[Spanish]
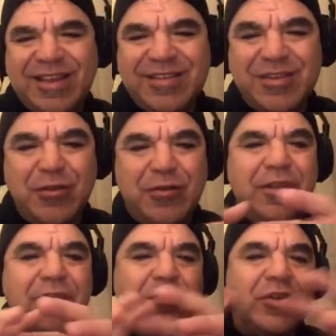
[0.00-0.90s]
qué sé yo,
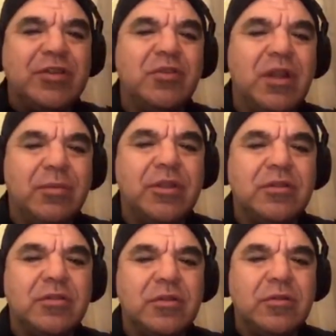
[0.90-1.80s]
y todos esos
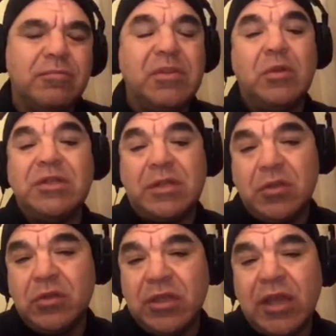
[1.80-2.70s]
elementos, visualización
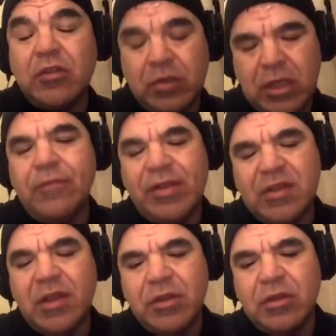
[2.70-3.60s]
de datos, que es
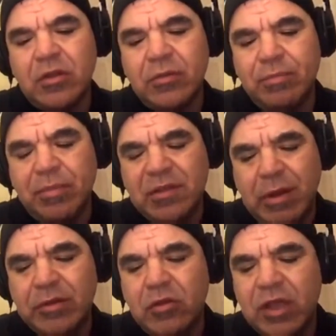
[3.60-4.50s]
básicamente
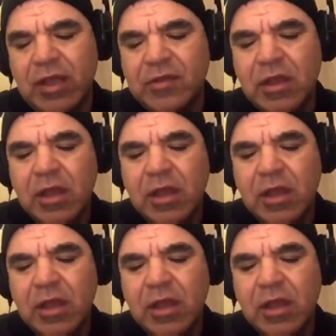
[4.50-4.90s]
principalmente lo que hace.